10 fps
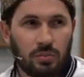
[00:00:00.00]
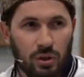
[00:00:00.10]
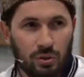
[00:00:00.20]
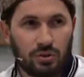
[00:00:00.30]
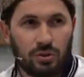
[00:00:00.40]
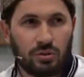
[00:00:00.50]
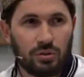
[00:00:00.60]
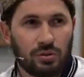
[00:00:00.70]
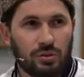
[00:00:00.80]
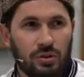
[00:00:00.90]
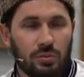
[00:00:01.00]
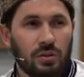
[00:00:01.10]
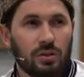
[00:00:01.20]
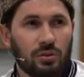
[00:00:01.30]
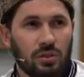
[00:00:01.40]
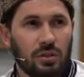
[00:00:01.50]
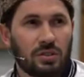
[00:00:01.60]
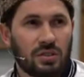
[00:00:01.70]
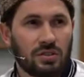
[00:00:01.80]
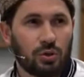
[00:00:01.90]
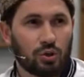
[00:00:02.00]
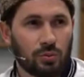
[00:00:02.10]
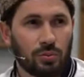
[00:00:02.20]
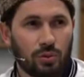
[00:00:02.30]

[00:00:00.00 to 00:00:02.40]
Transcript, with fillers: Пророк, саллиллаху говорит, сказал, чтобы